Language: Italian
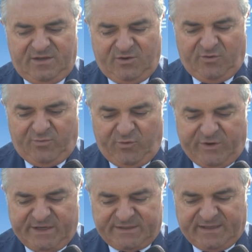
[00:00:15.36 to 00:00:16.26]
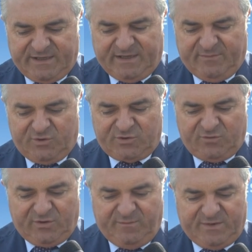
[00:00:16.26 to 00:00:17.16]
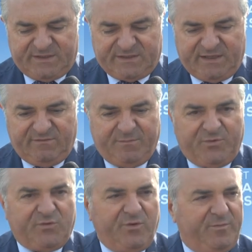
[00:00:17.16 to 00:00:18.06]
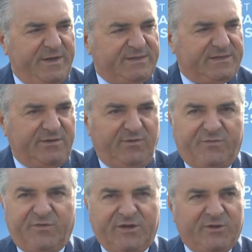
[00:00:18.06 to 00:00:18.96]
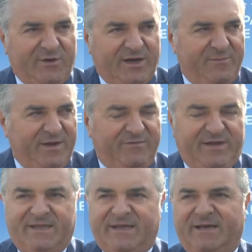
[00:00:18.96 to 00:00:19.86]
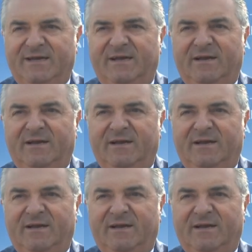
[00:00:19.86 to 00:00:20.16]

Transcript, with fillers: dico pure che è stata la procedura amministrativa più complessa che ho affrontato nella mia vita